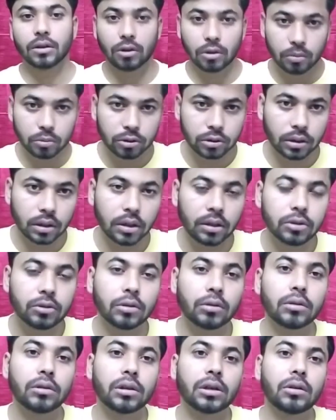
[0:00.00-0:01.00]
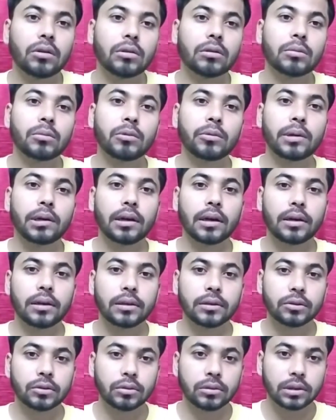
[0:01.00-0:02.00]
নমস্কার সকলকে অটোমোবাইল
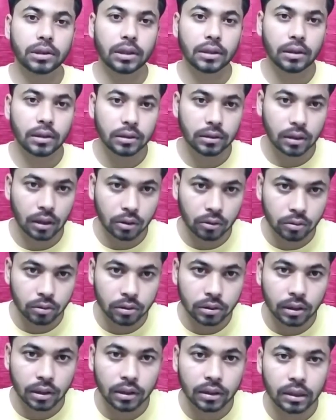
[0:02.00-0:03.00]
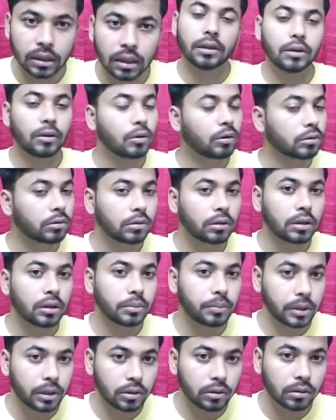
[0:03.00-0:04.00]
লার্নিং জোন চ্যানেলে স্বাগত জানাই গতদিনের
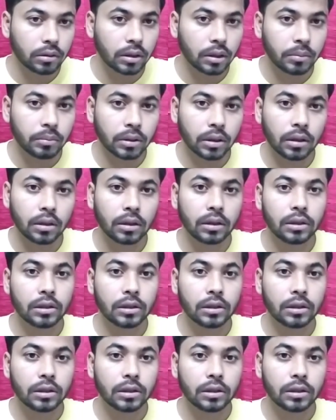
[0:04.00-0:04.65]
ভিডিওতে আমরা